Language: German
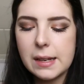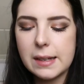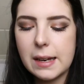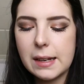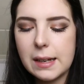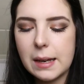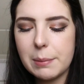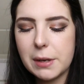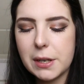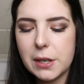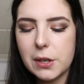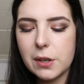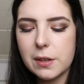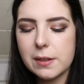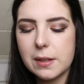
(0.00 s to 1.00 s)
Dann habe ich
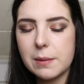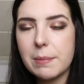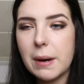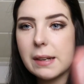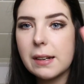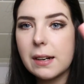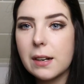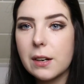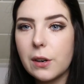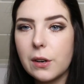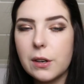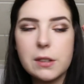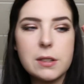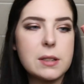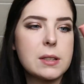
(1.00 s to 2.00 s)
NYX den Butter
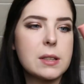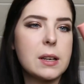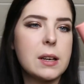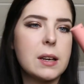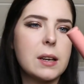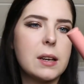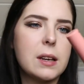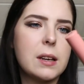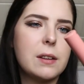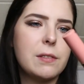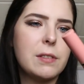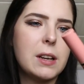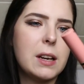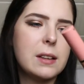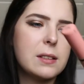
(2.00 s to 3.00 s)
Gloss
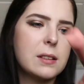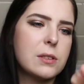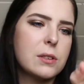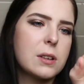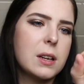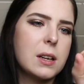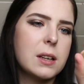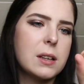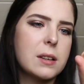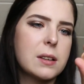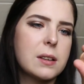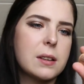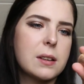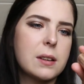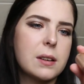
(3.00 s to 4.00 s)
in, wie heißt es noch
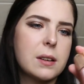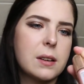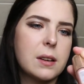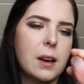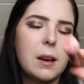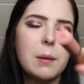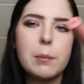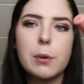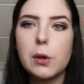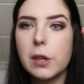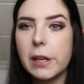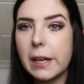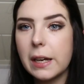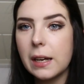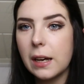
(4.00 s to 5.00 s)
gleich? Creme
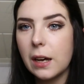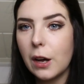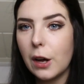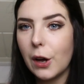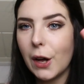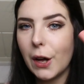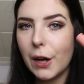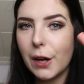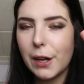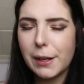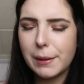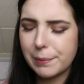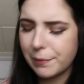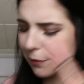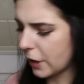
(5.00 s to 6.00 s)
Brûlée.
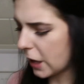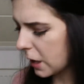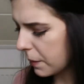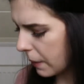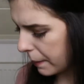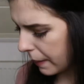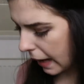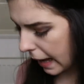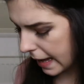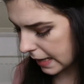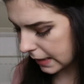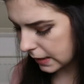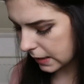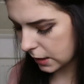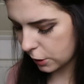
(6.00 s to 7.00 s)
Ähm, Werde ich mal
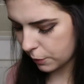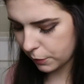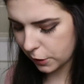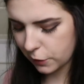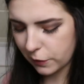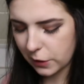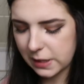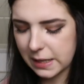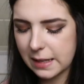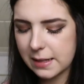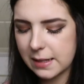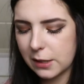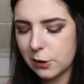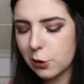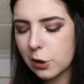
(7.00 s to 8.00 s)
behalten. Das ist ein
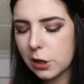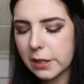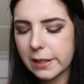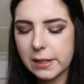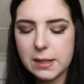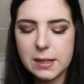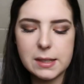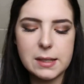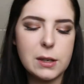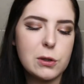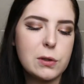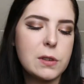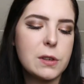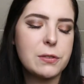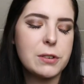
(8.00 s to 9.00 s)
ganz natürliches,
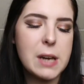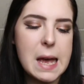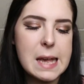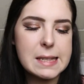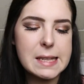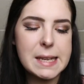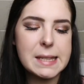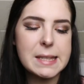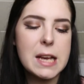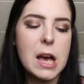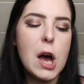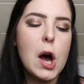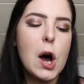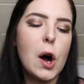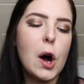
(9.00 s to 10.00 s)
genauso wie von Essence.
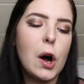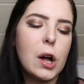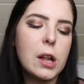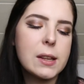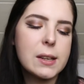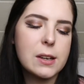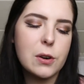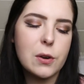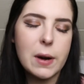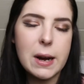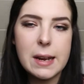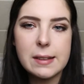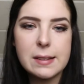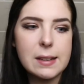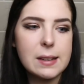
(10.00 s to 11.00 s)
All That
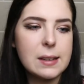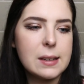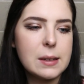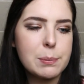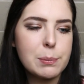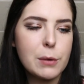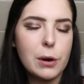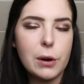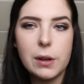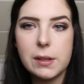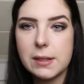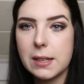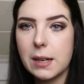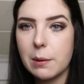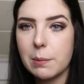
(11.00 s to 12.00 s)
Grace Lip
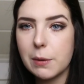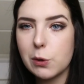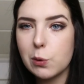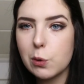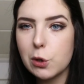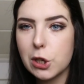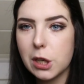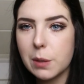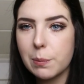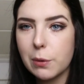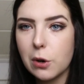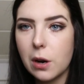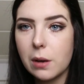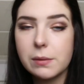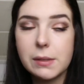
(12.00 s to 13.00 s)
Gloss, den habe ich mal zugeschickt
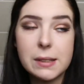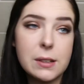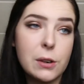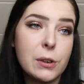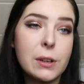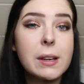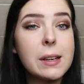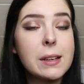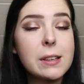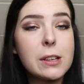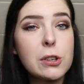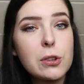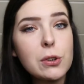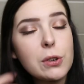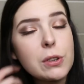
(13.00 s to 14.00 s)
bekommen. Der ist auch
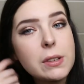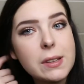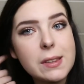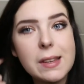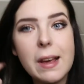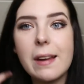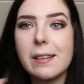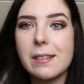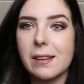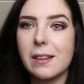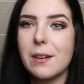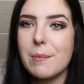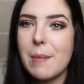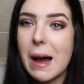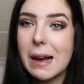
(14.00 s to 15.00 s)
richtig schön dezent,
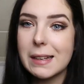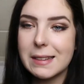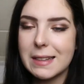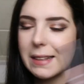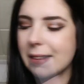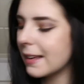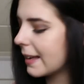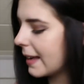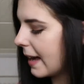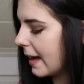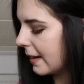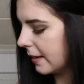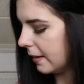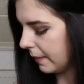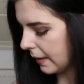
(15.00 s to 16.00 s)
äh, mag ich sehr, sehr
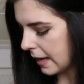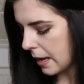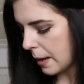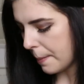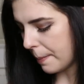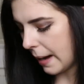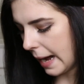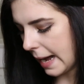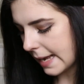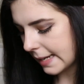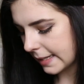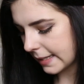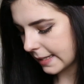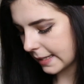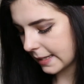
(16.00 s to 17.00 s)
gerne
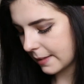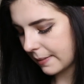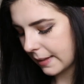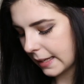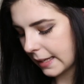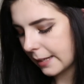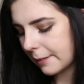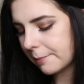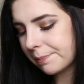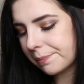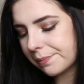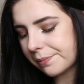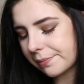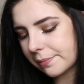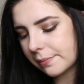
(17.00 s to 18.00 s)
behalte ich
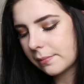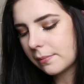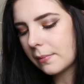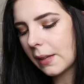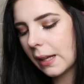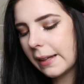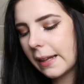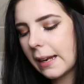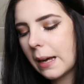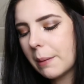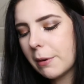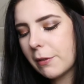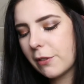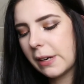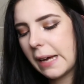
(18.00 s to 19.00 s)
deswegen. Dann
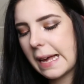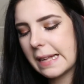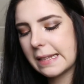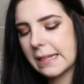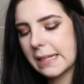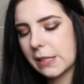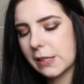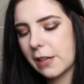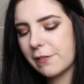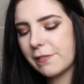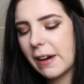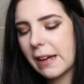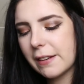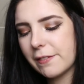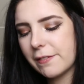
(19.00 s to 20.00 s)
habe ich von Essence aus der
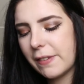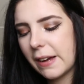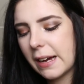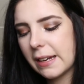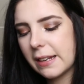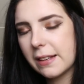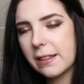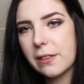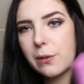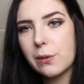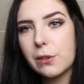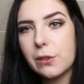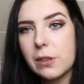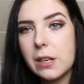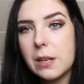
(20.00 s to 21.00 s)
Fun Fair
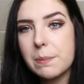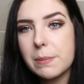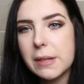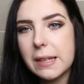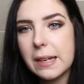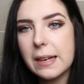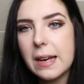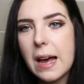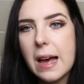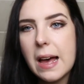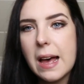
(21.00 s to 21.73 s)
Edition so einen Lipstick.